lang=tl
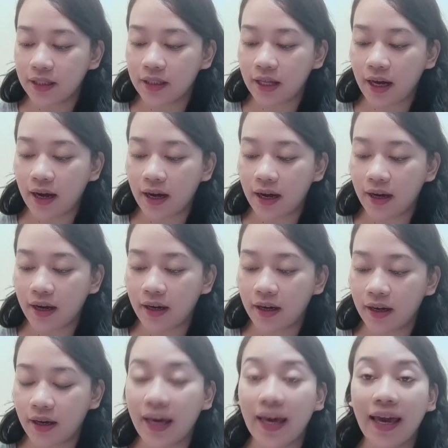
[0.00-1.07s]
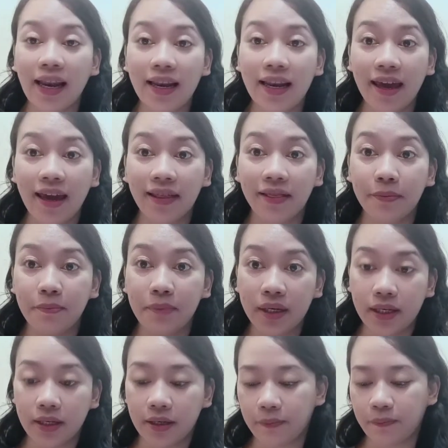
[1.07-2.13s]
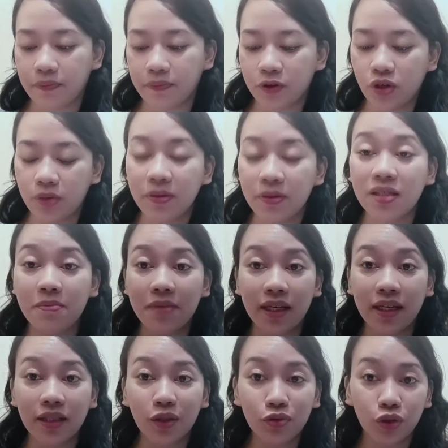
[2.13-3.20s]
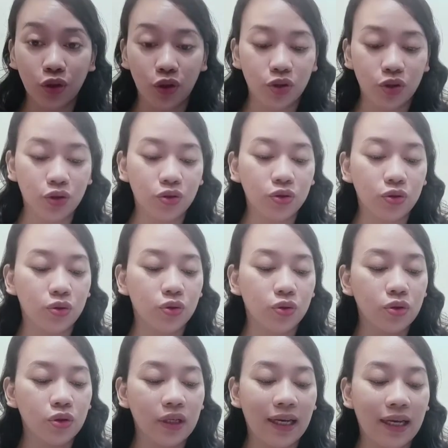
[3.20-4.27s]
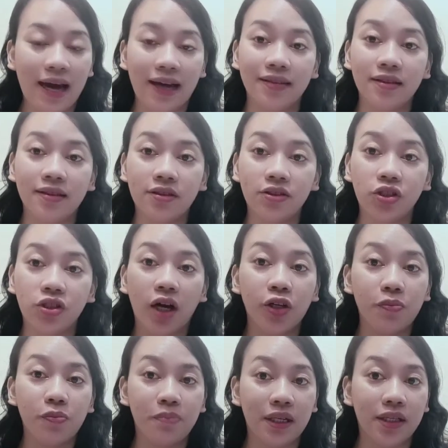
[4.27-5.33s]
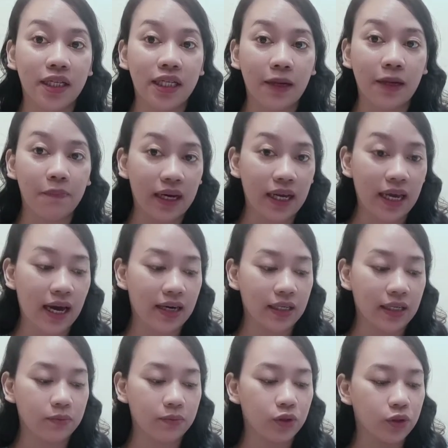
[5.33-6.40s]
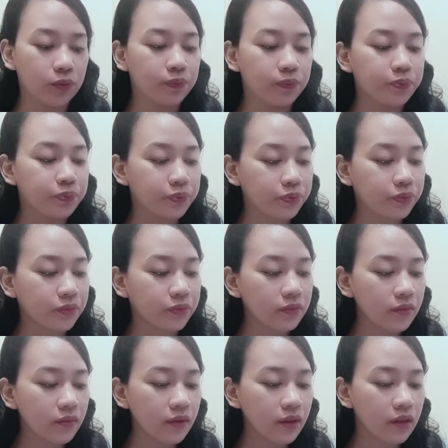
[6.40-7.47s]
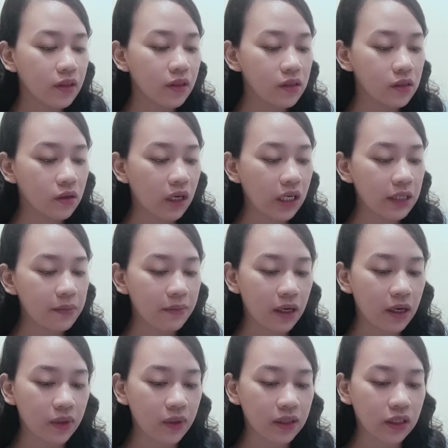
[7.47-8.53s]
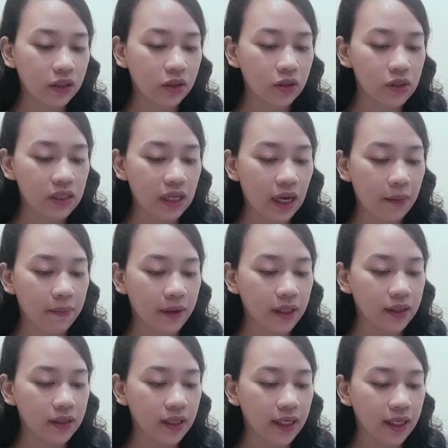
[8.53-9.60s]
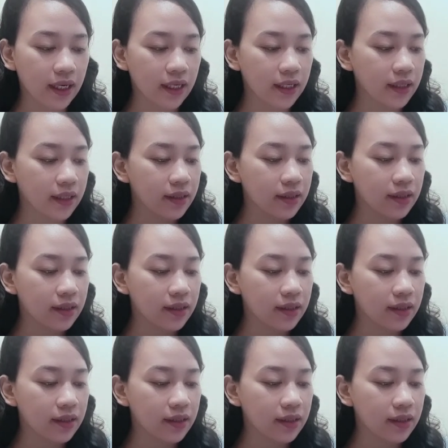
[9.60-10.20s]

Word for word: na L and B. So, ibig sabihin daw noon, yun yung land, tsaka yung building na binayaran mo. So, halimbawa dito no sa amin, ayan,